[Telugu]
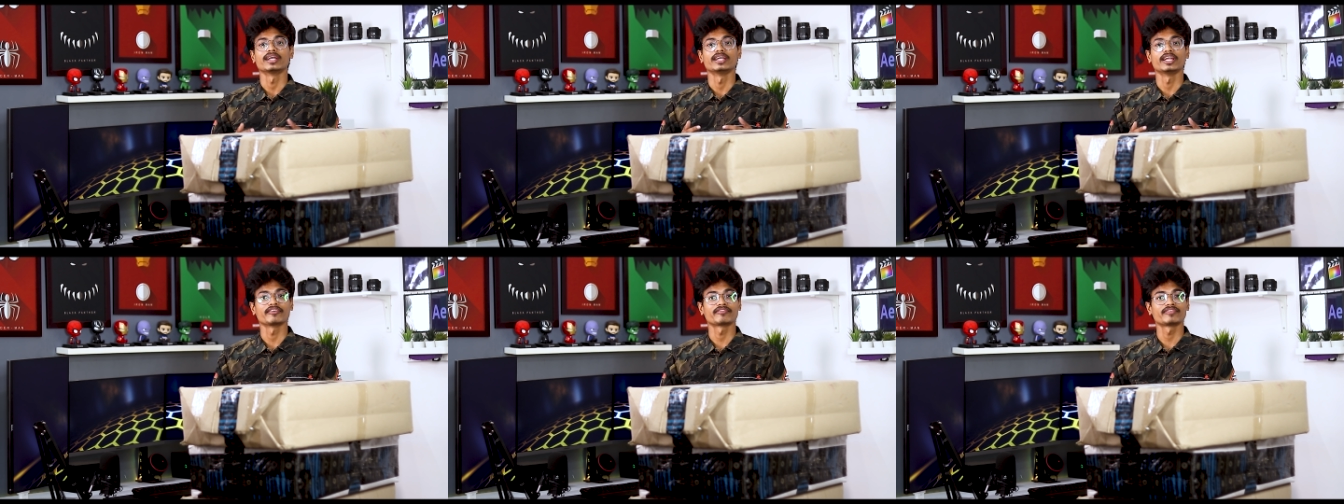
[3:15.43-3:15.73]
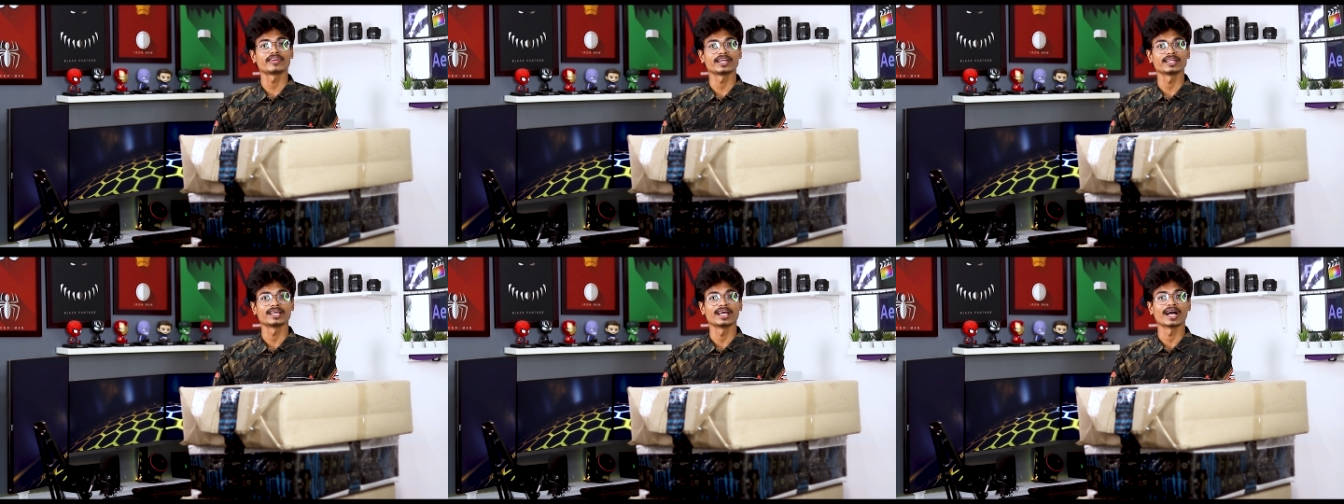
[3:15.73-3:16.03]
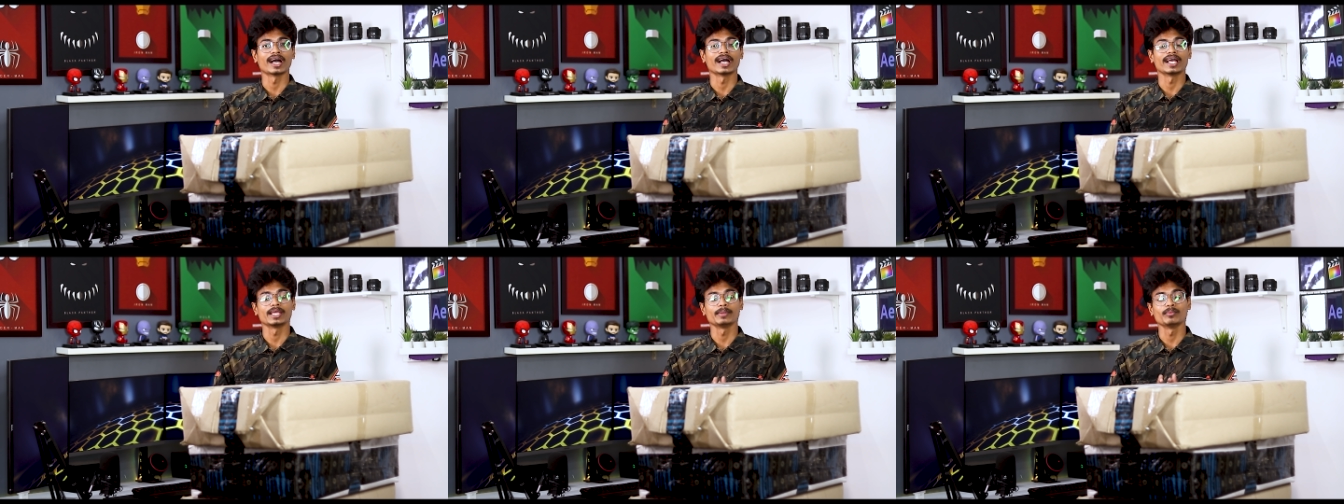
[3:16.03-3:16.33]
డెఫినెట్గా
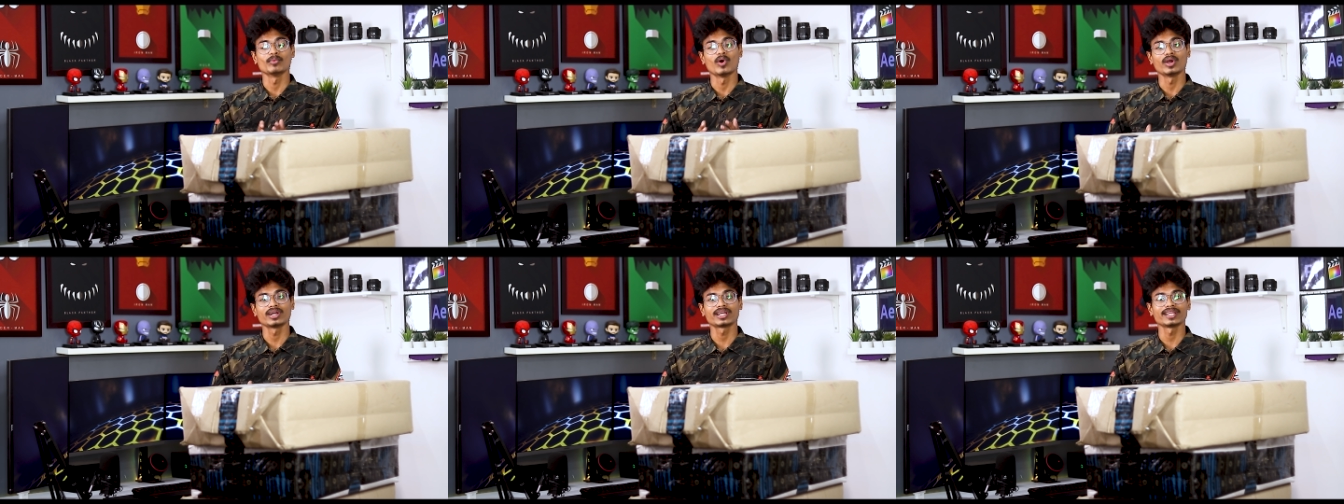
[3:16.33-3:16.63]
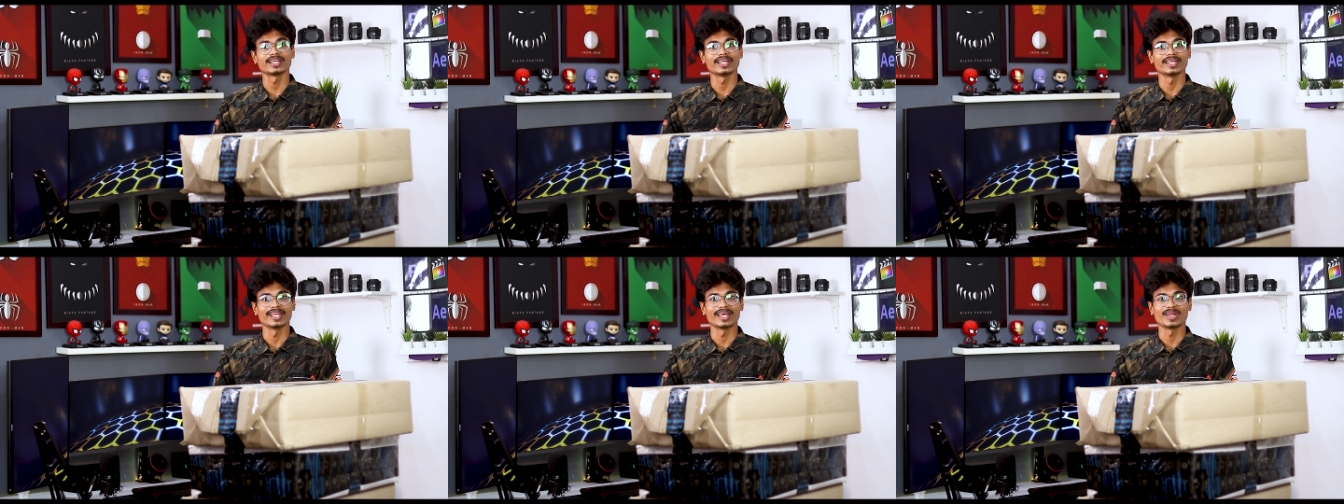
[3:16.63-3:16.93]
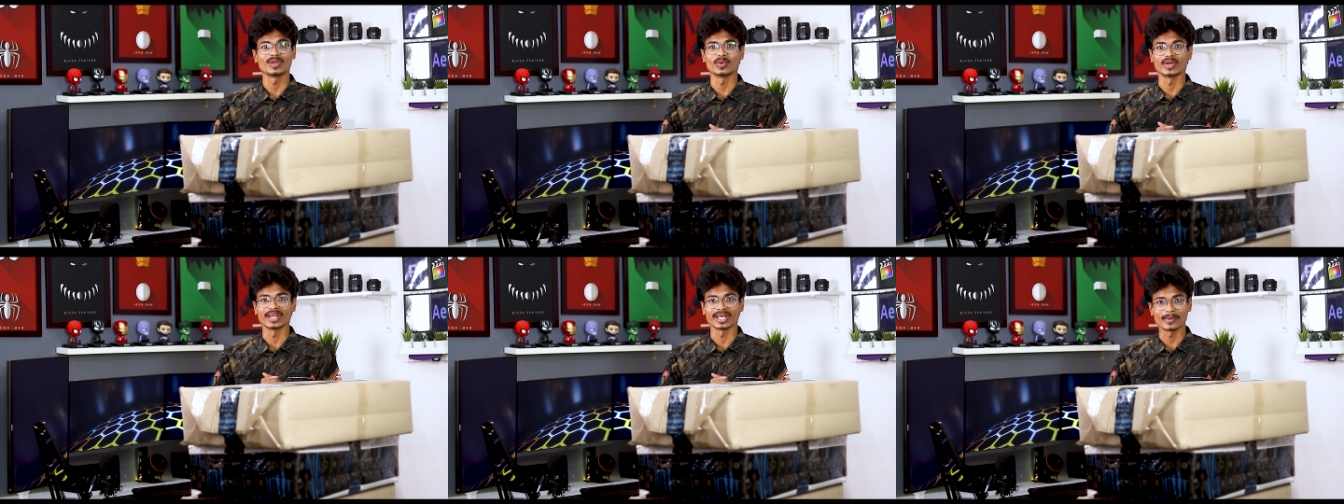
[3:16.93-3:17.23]
ఈ మానిటర్ని
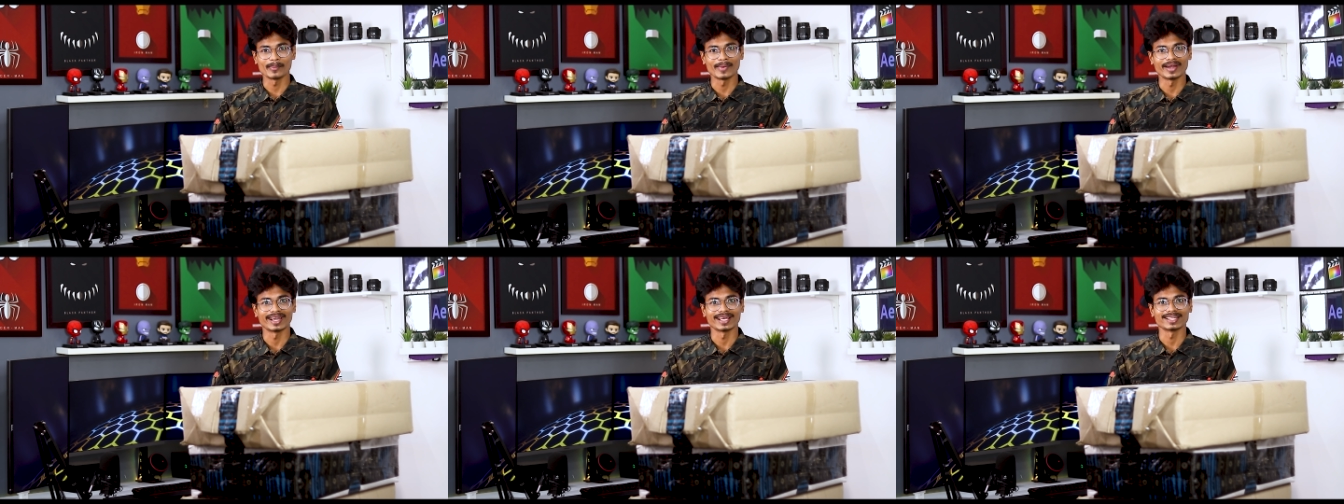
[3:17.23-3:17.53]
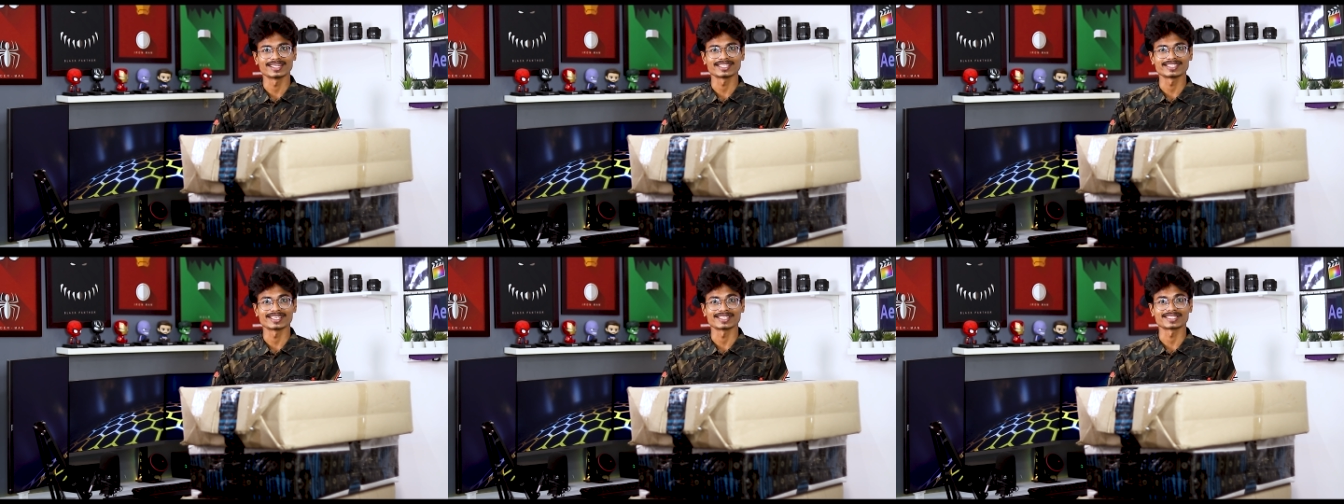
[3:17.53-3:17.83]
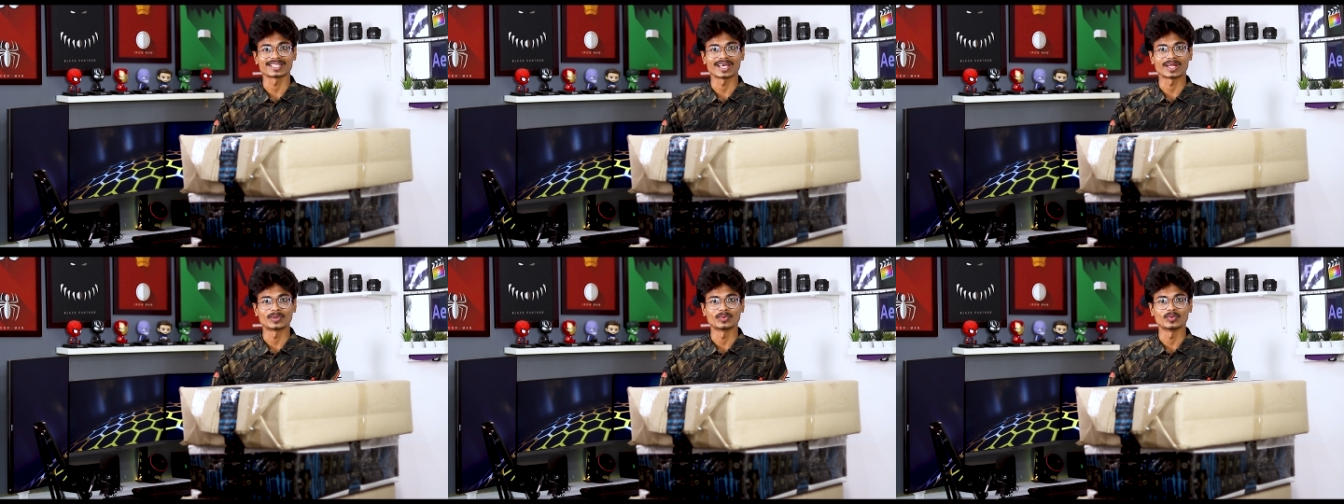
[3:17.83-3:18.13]
నేను రికమెండ్ అయితే
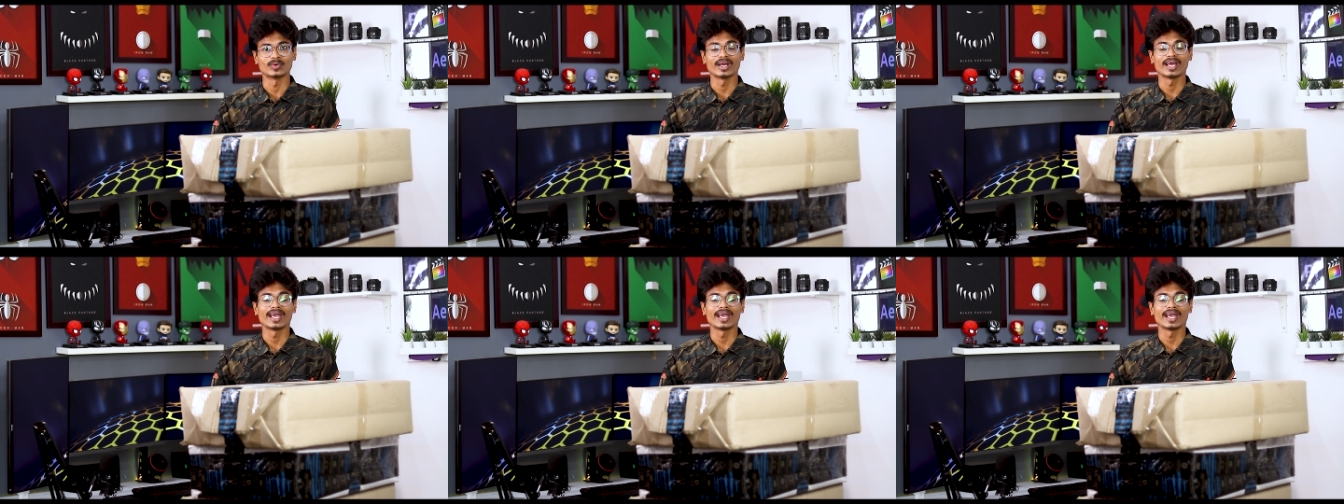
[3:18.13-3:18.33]
చేస్తాను